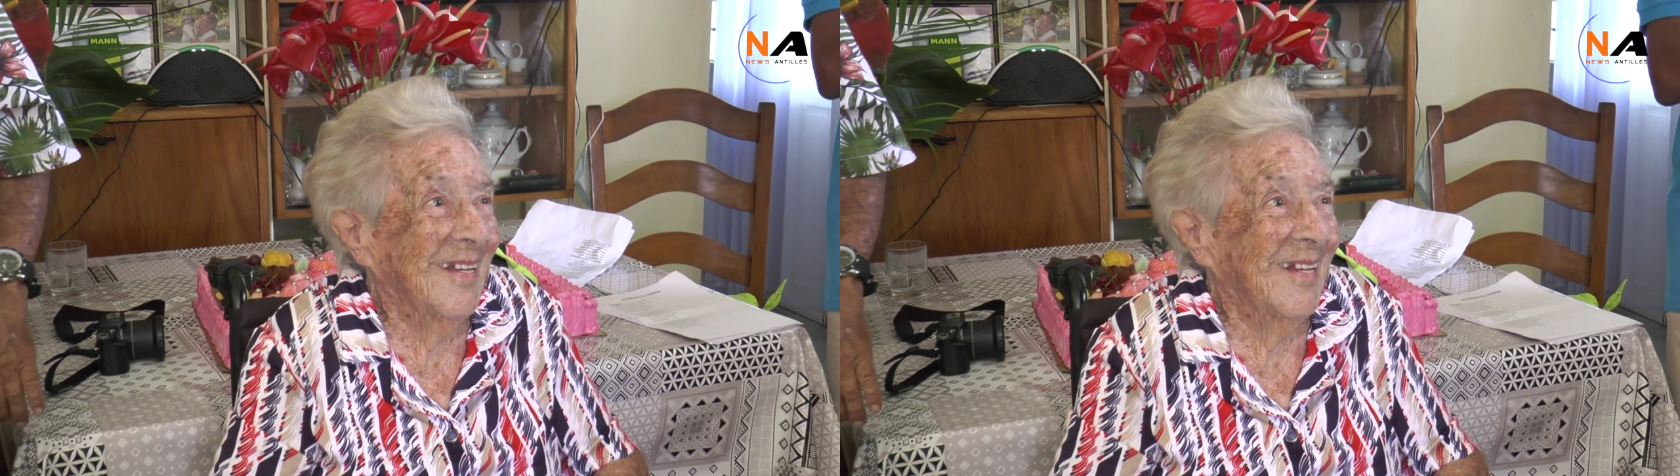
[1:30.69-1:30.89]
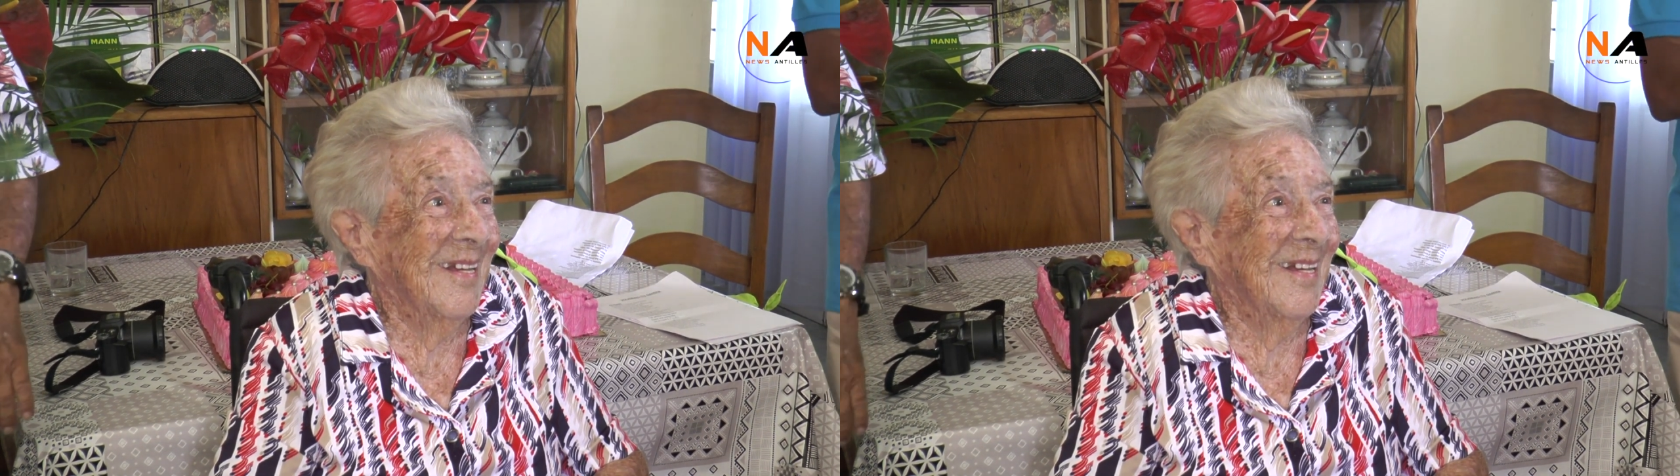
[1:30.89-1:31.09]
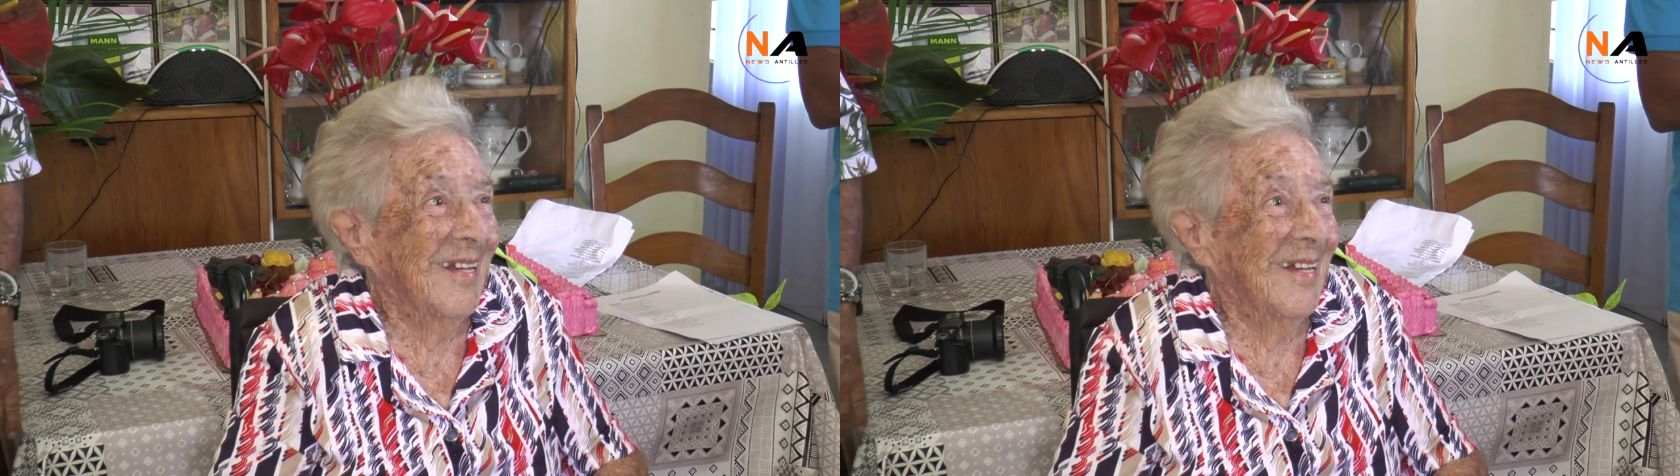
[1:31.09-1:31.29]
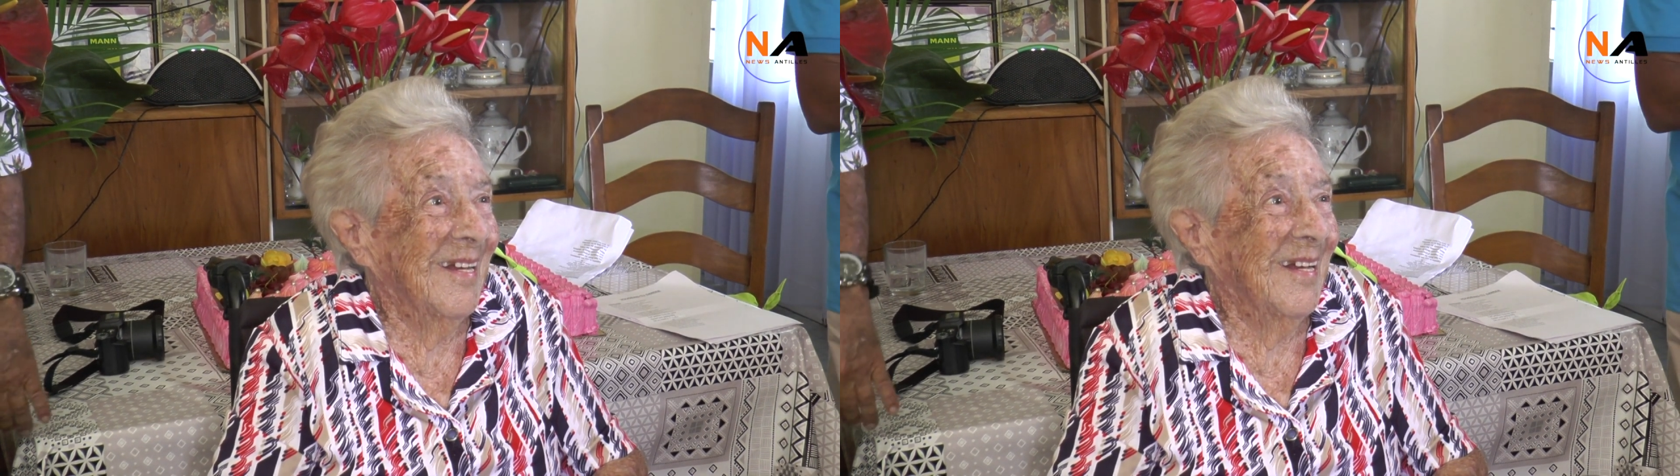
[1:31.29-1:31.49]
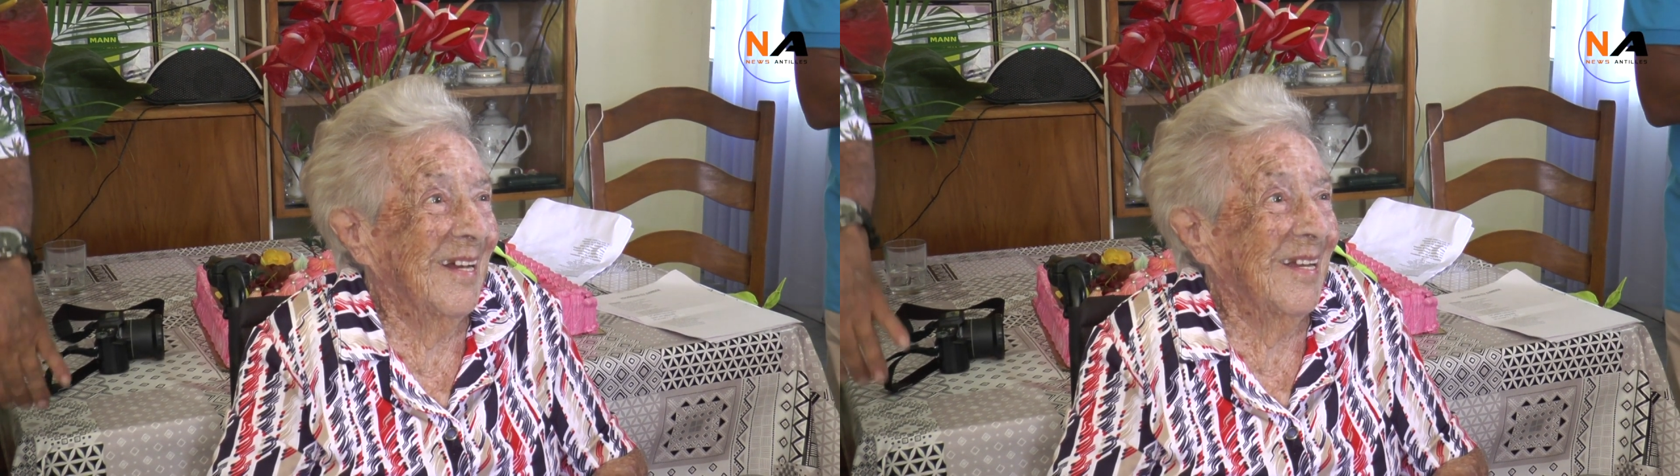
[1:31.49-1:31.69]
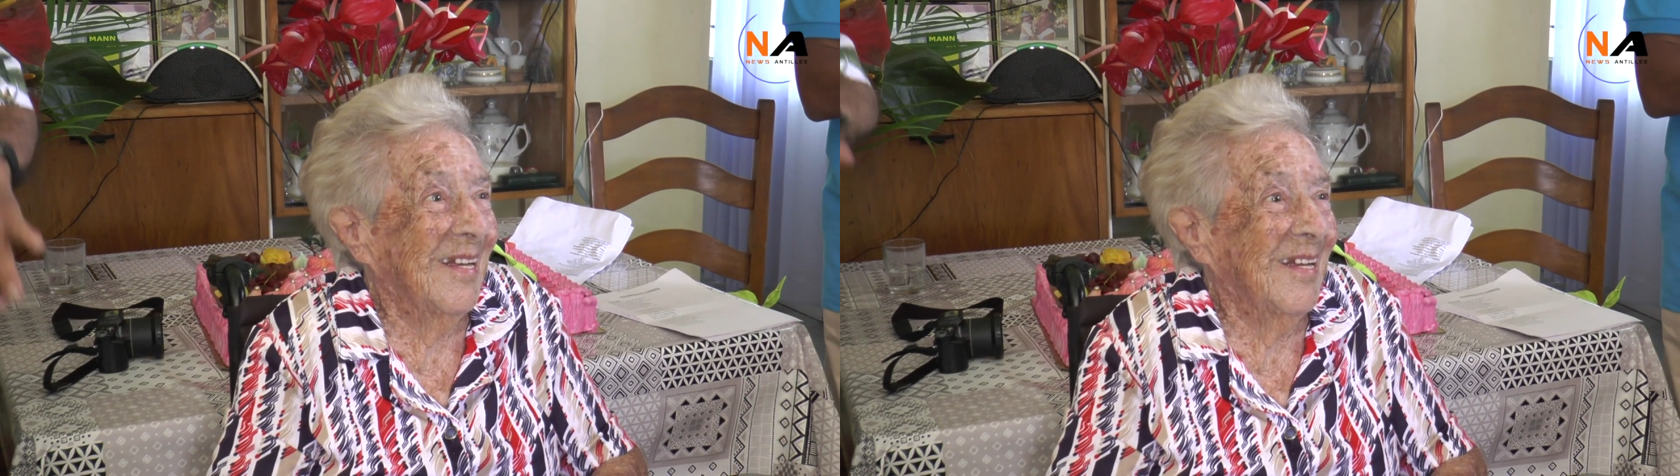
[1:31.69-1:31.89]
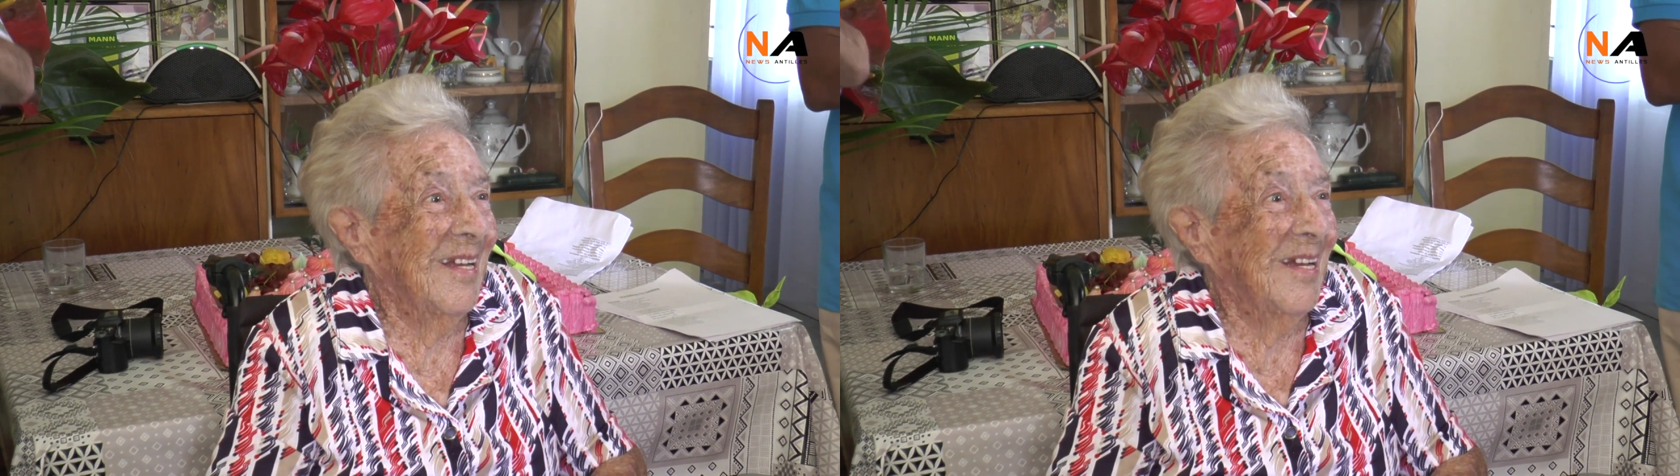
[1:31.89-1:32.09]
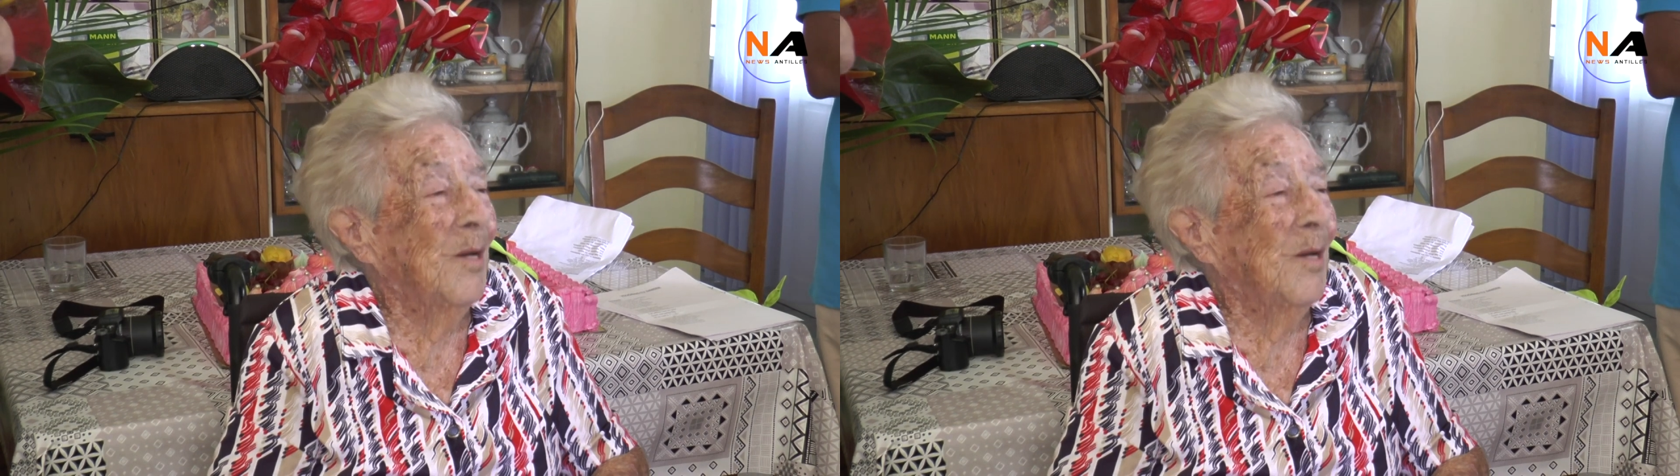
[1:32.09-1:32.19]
alors parle-nous de ton mari, tiens.